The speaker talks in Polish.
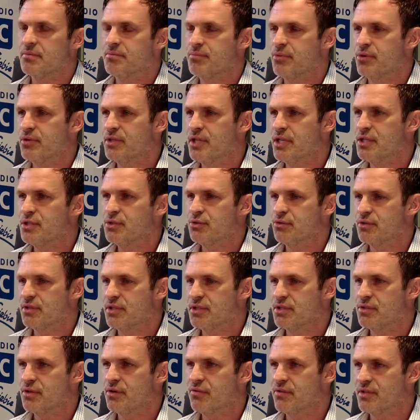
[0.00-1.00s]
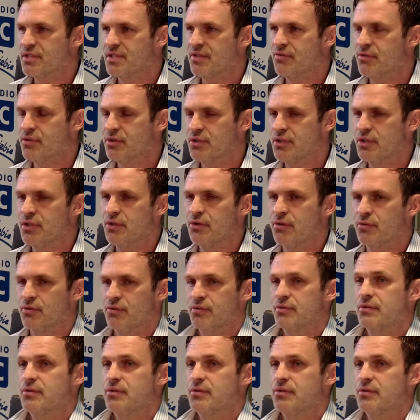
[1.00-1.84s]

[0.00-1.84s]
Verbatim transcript: po odejściu tych czołowych zawodników,